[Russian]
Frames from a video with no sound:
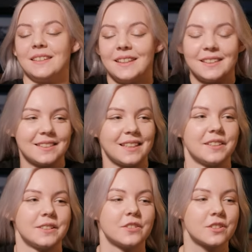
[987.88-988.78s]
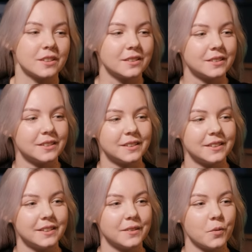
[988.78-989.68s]
Ян Александрович, э,
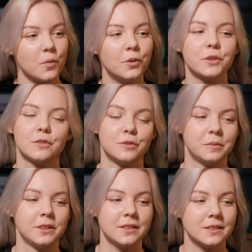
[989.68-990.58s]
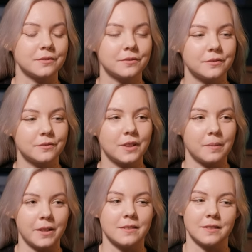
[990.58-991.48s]
у многих футболистов в
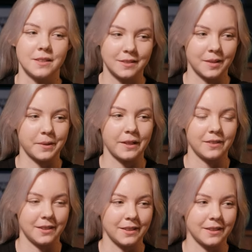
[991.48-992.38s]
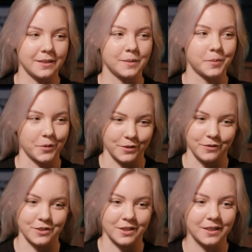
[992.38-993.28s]
команде есть, как правило, какие-то
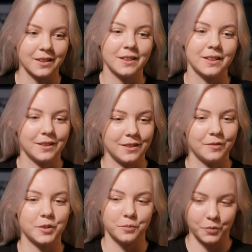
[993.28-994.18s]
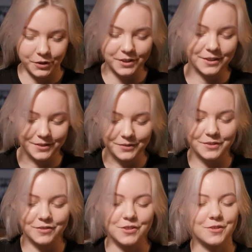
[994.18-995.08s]
прозвища. И вот у многих, ну,
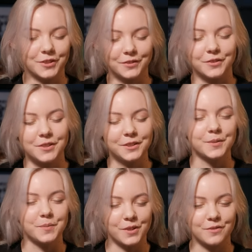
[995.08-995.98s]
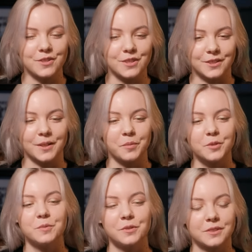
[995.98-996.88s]
2004 года прозвища так
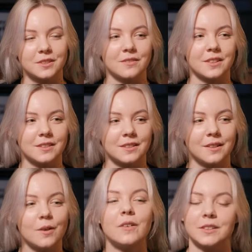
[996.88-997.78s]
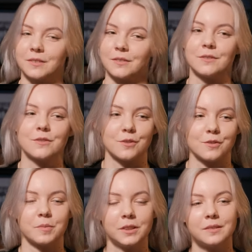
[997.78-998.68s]
плюс-минус известны. А у вас
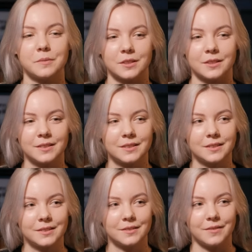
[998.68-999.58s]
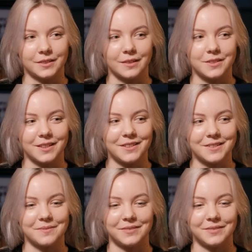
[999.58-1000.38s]
что-нибудь было вообще? У вас какая-нибудь кличка